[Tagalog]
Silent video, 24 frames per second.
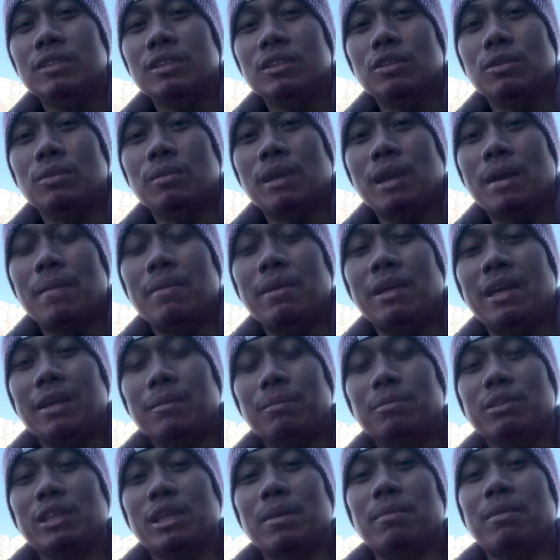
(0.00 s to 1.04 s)
So marami na
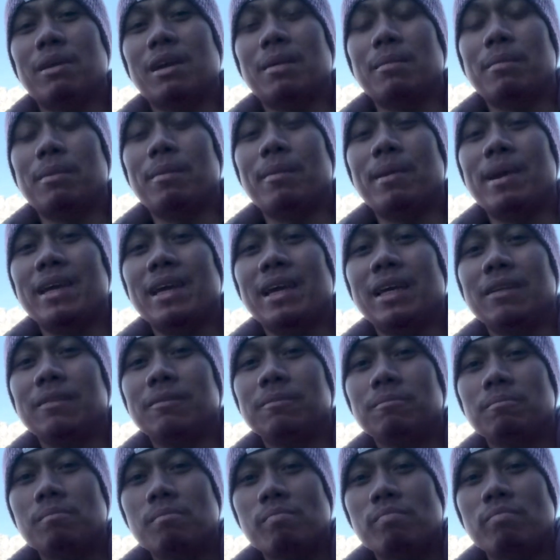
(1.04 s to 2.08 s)
rin po tayong mga kababayan
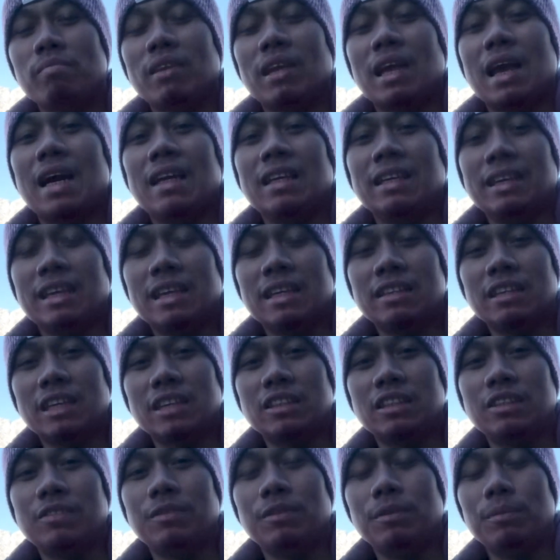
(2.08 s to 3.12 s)
ang naging
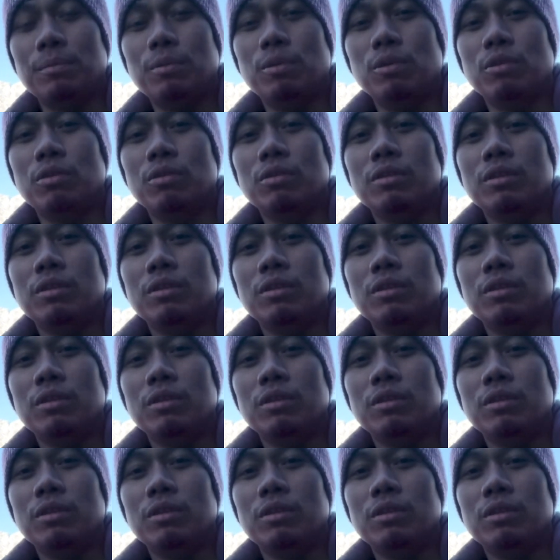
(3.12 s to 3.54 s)
successful po